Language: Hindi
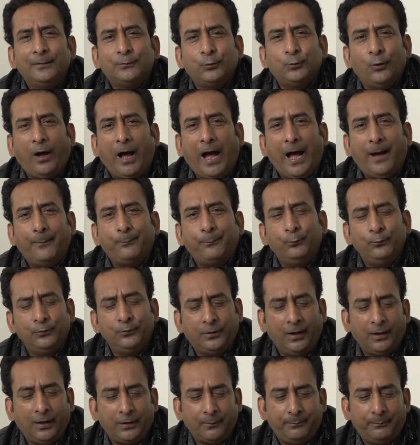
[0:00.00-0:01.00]
तो आप
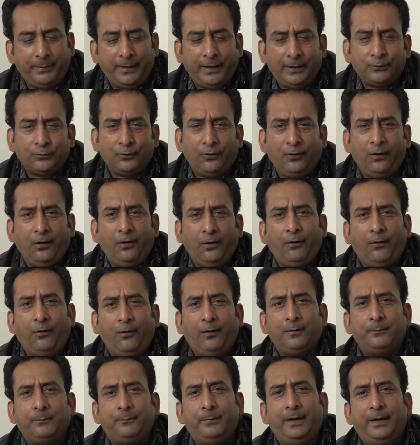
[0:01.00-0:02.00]
घर बैठो
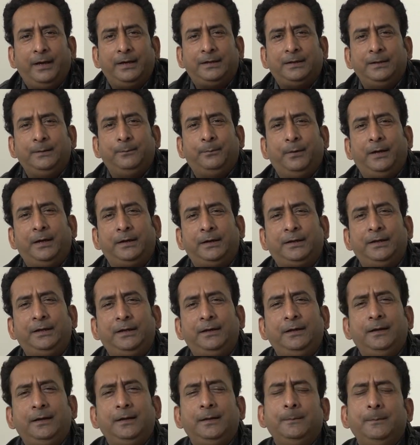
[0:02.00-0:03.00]
और बैठी बैठी
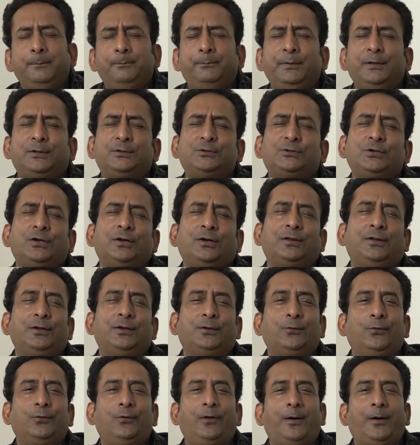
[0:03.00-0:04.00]
पिक्चर
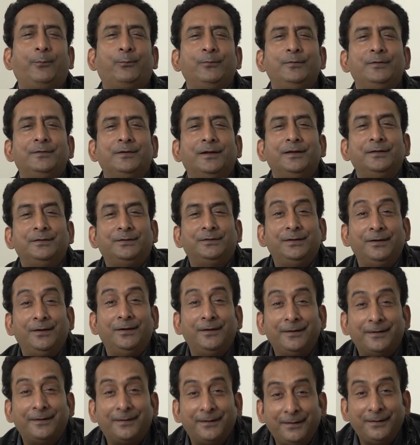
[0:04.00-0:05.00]
देखो आप
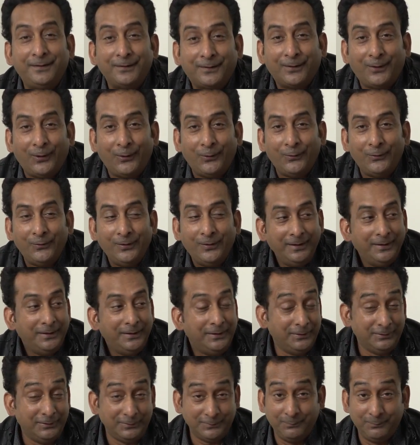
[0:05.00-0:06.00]
नंतिनन के दिखाओ
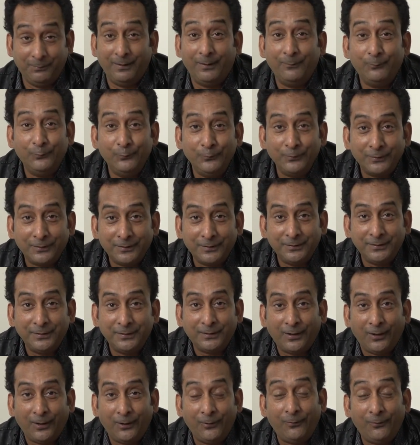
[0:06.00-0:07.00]
इज बाबून के
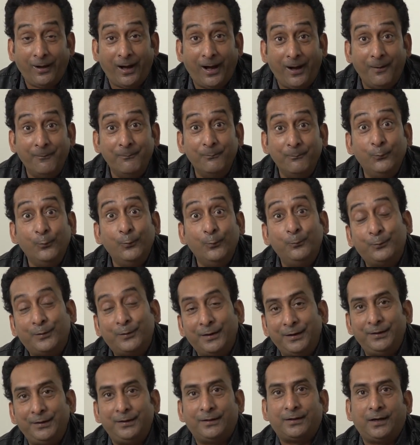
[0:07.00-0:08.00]
दिखाओ अम्बूब
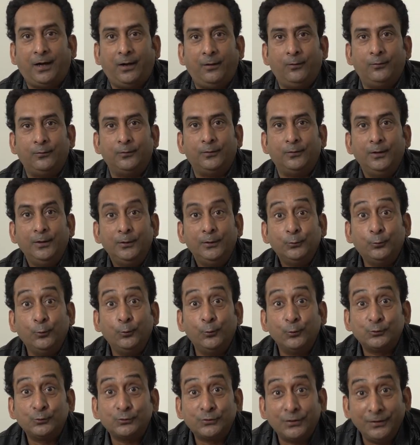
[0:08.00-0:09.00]
के दिखाओ
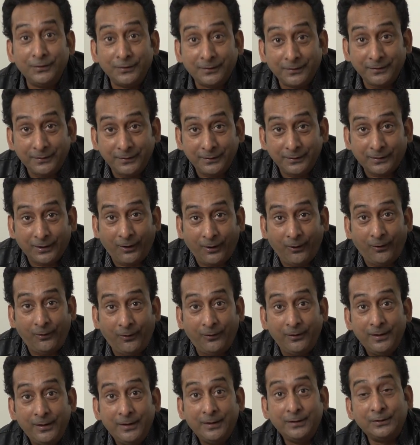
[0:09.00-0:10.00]
दोस्तन के
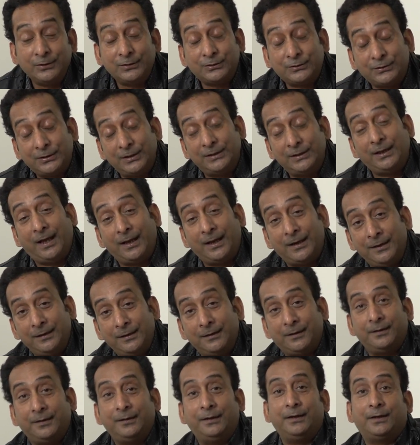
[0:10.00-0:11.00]
दिखाओ
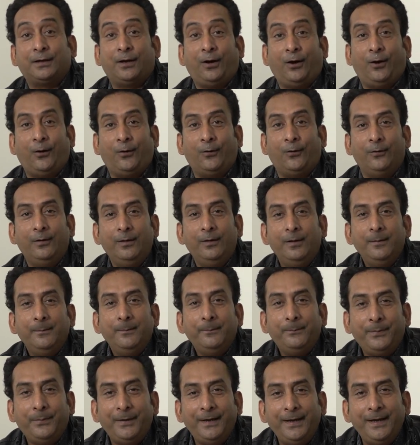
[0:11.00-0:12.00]
रिश्तेदारन के दिखाओ
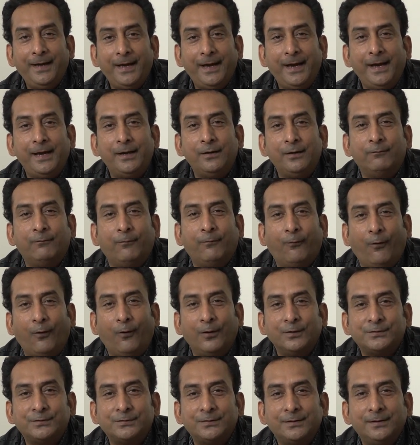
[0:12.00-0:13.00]
पे एंड
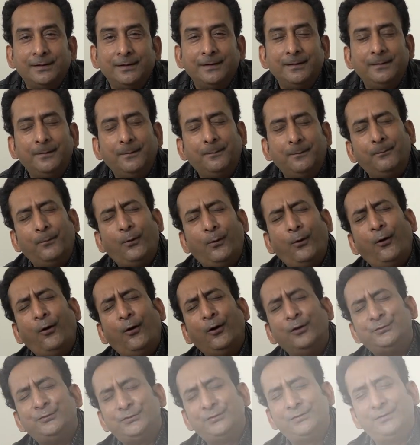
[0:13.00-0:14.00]
वॉच
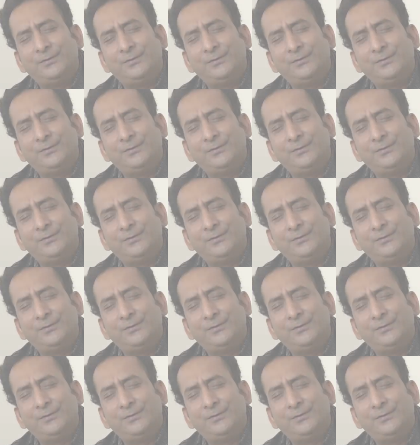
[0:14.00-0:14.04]
मौज